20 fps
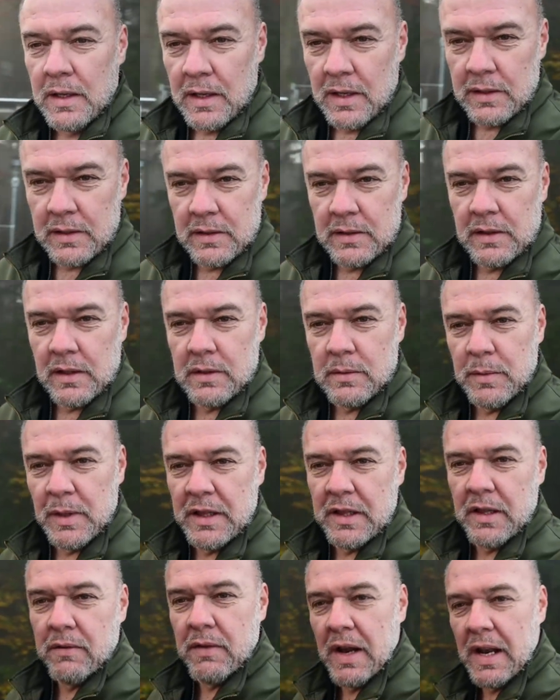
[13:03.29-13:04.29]
Es ist jetzt
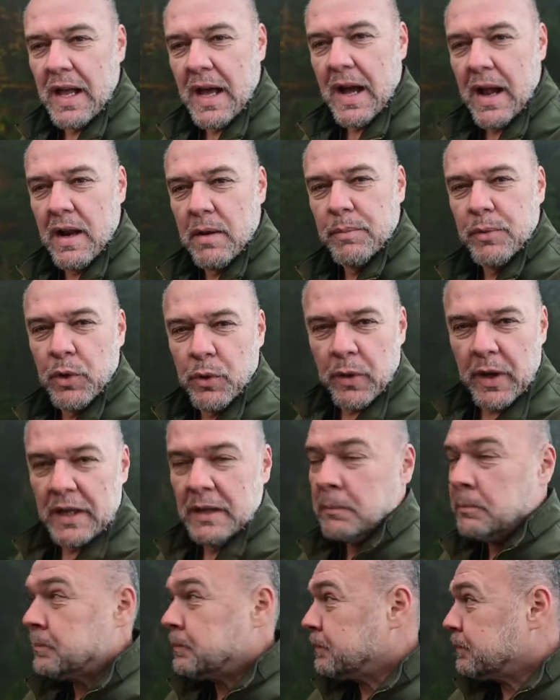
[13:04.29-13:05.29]
mittlerweile halb
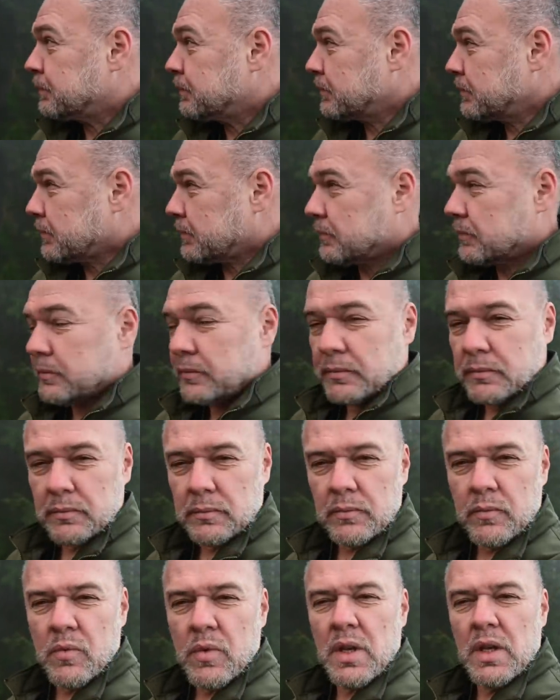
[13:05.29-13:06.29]
neun.
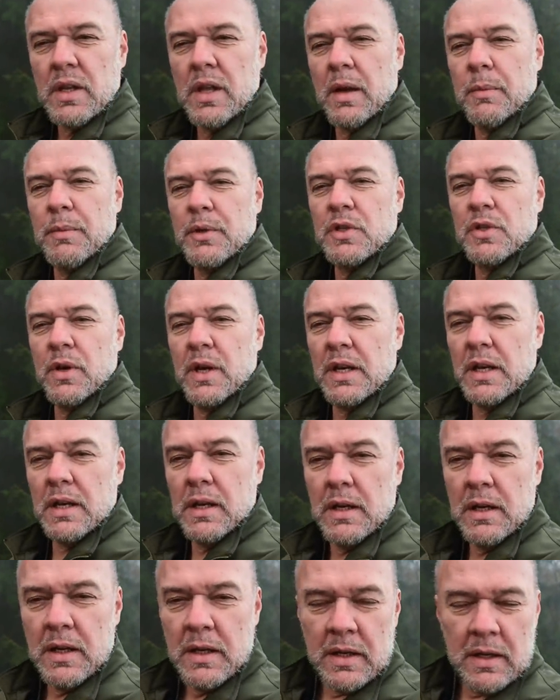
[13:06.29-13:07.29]
Ich habe mir so eine
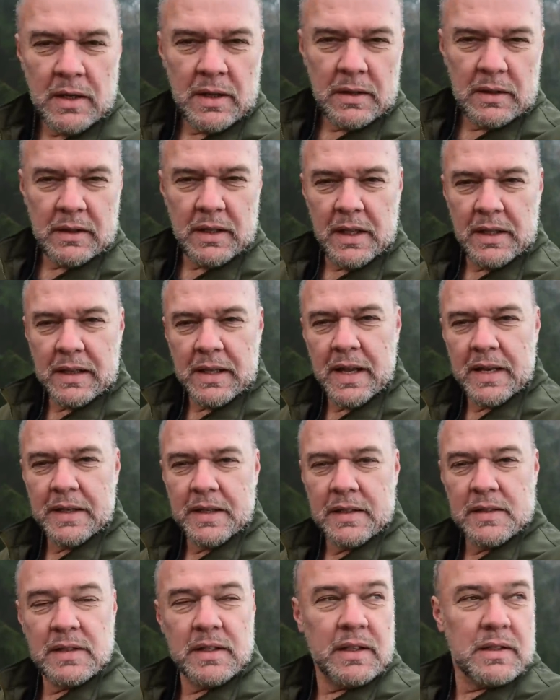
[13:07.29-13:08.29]
Deadline
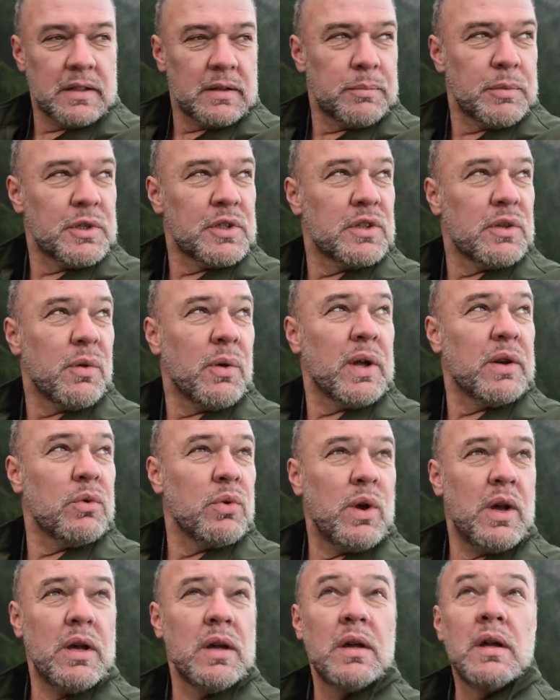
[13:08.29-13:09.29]
gesetzt, bis 9
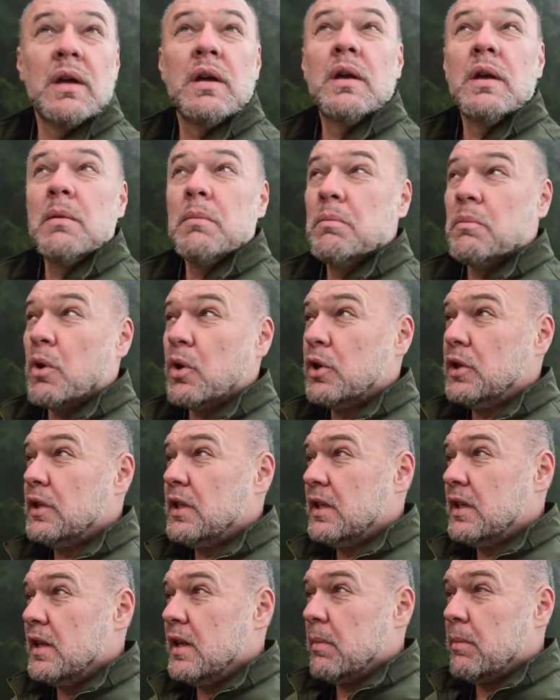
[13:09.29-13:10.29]
Uhr möchte
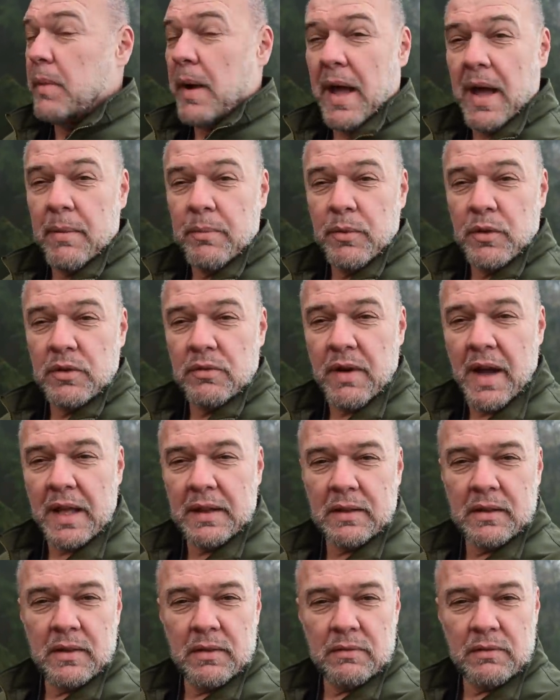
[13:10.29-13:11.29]
ich hier bleiben und
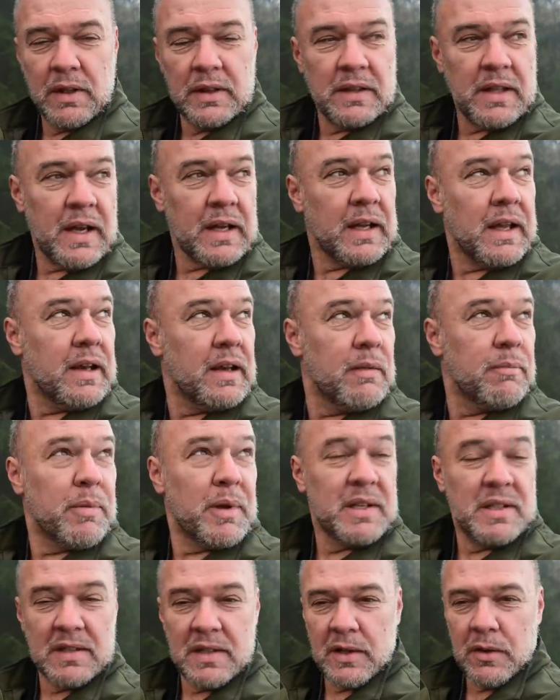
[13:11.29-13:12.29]
warten und wenn dann keine
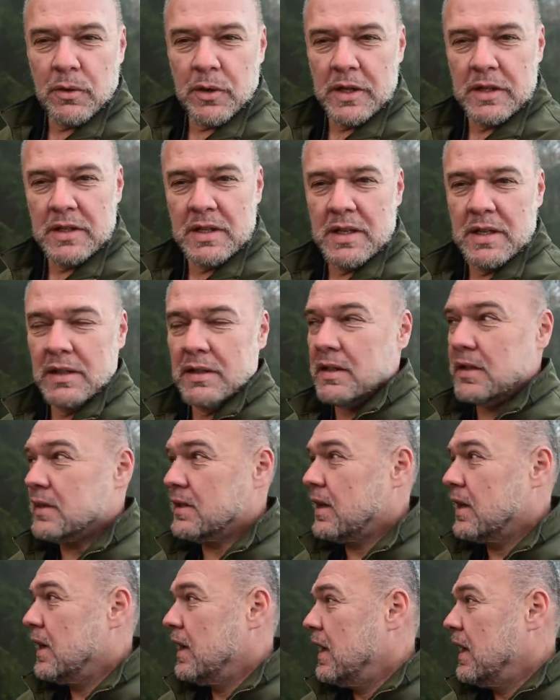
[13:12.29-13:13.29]
Besserung in Sicht
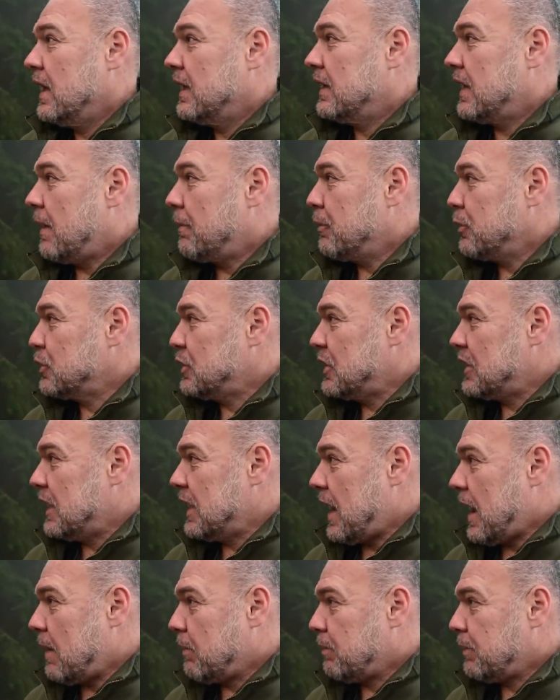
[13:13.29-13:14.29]
ist, dann muss ich
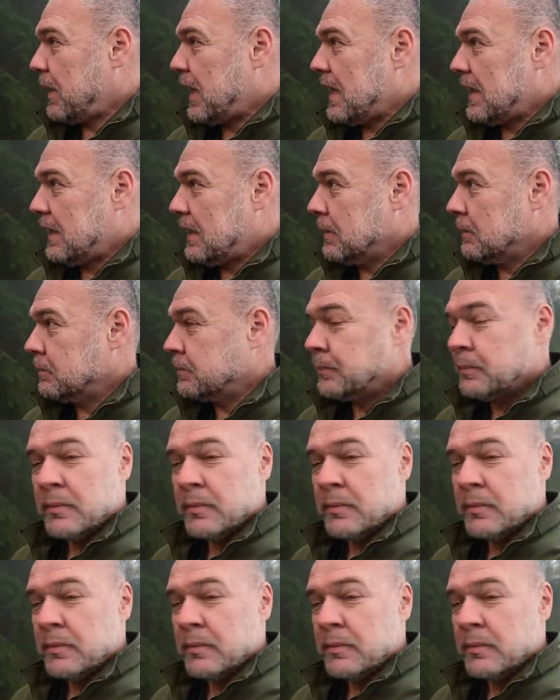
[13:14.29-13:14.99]
hier abbrechen.